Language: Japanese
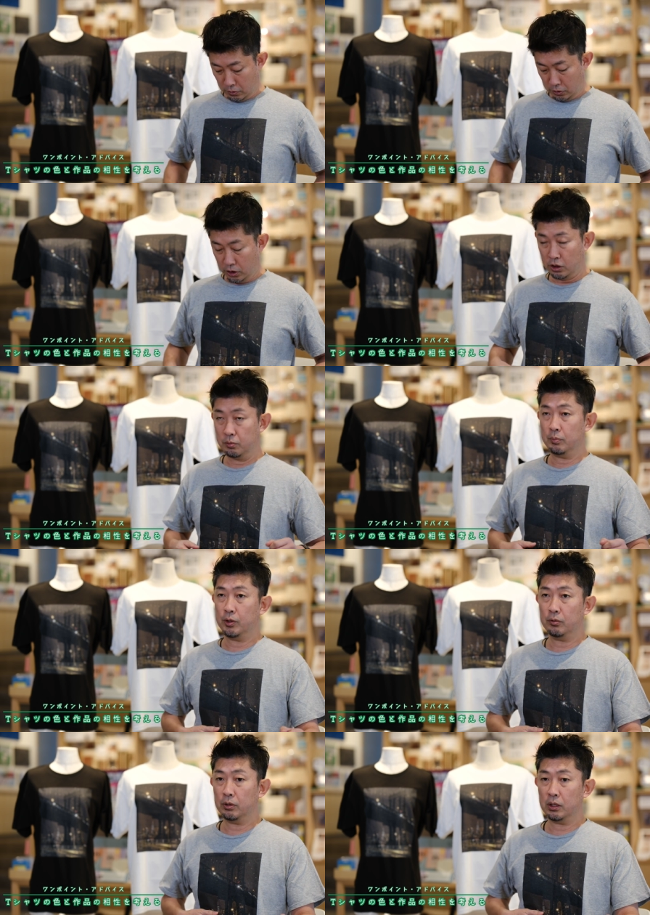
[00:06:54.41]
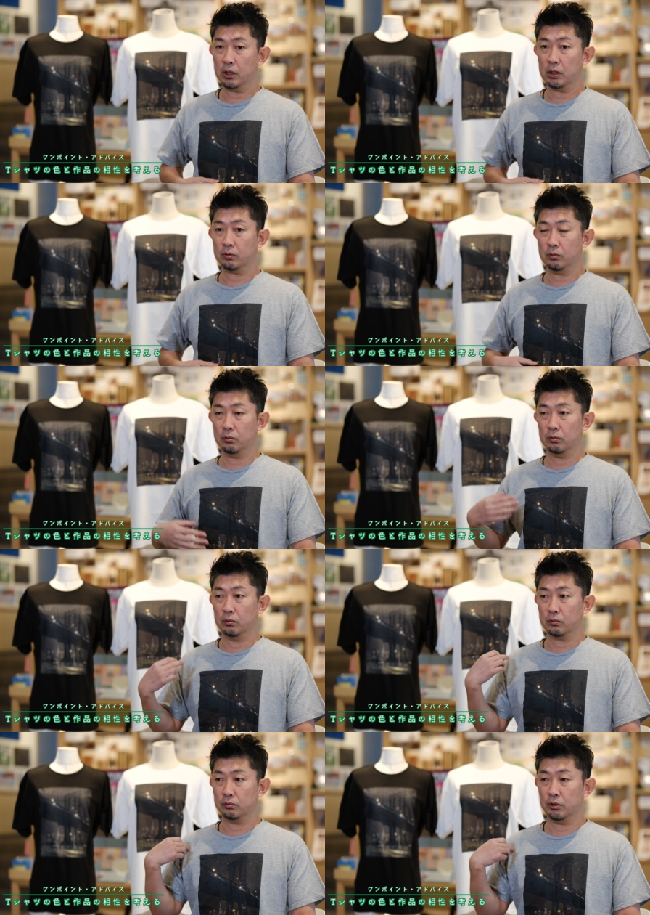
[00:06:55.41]
渋めの絵柄と
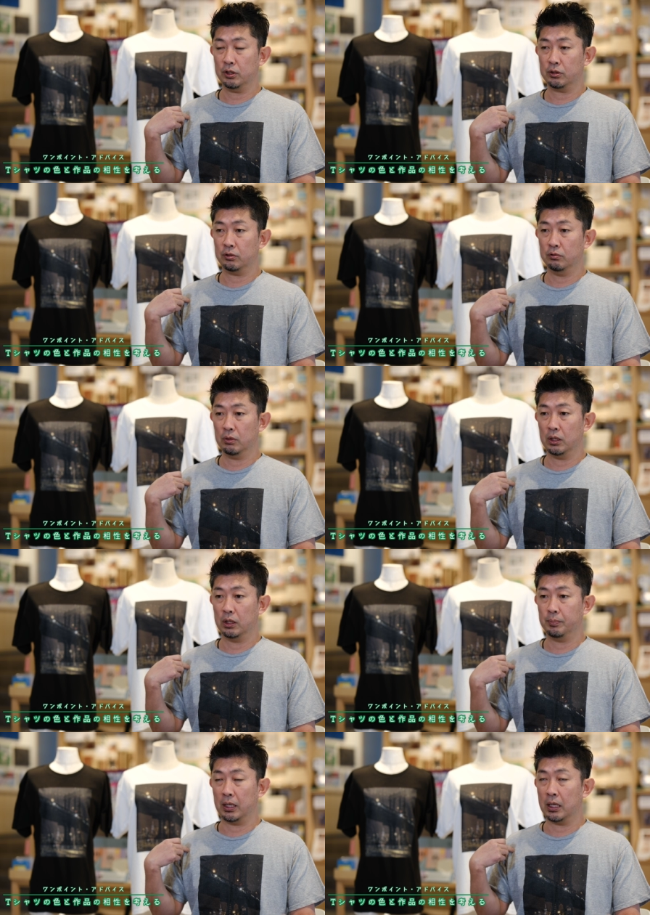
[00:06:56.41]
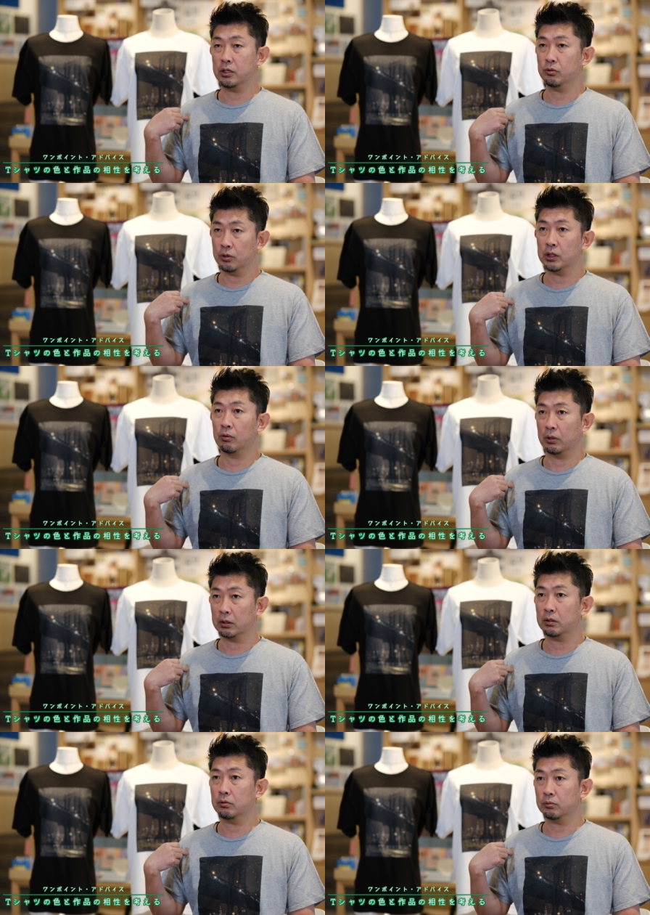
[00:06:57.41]
グレーっていうのはやっぱり相性いいだろう
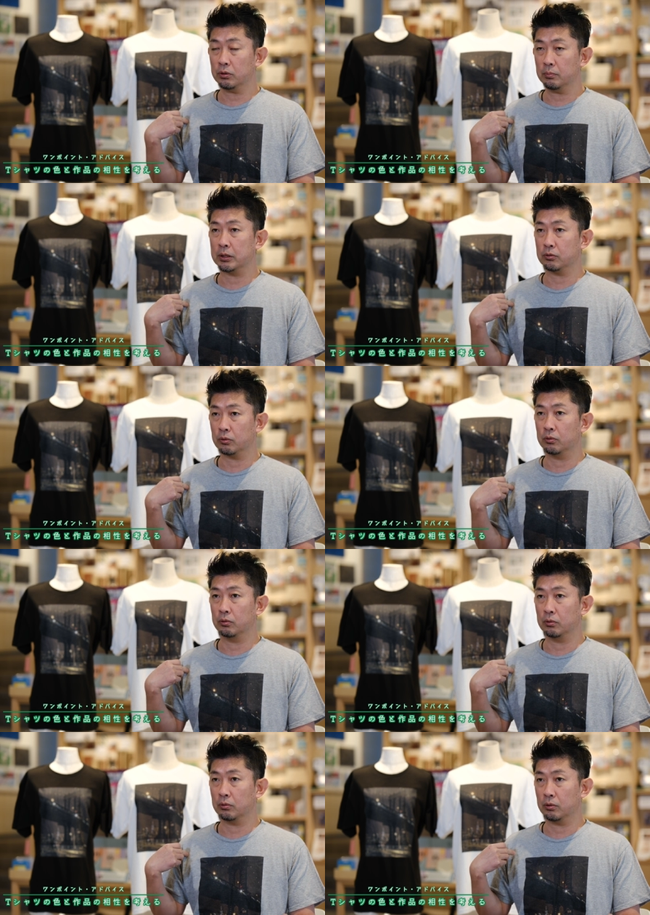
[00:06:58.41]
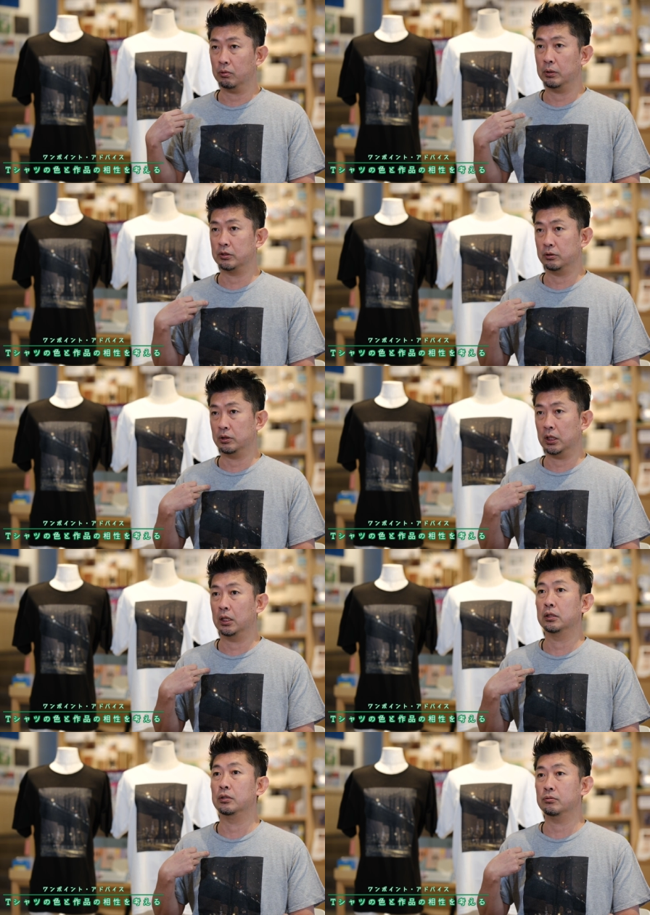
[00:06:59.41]
なっていうことでまずこのこれをまず選ん
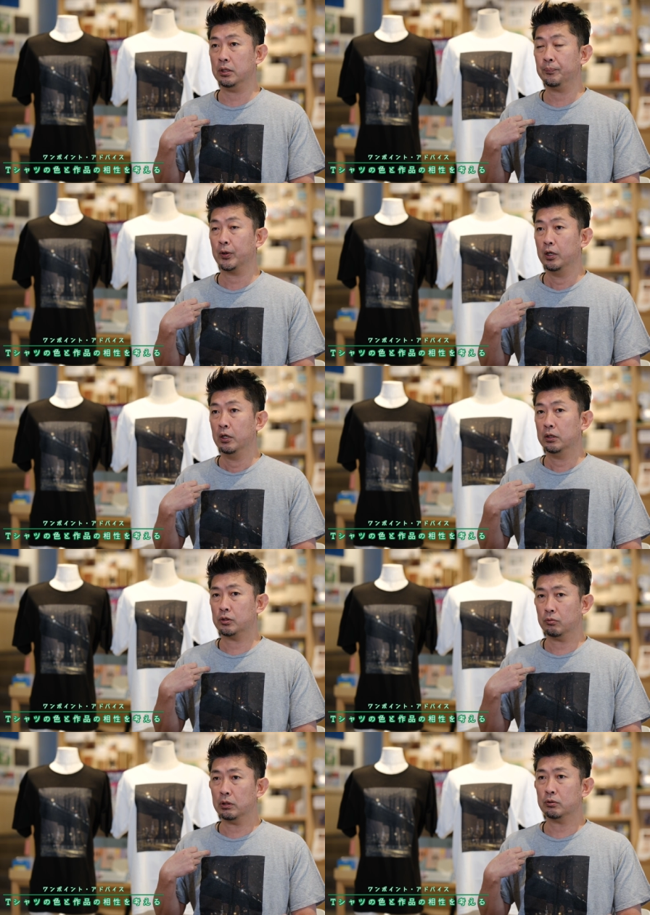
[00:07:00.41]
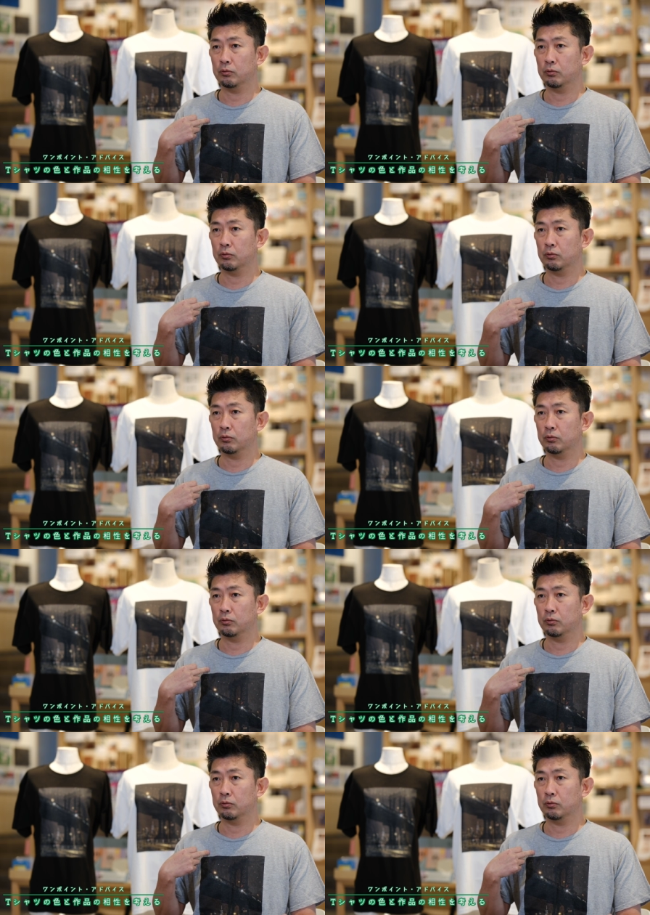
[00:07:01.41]
だんですよね。で、その後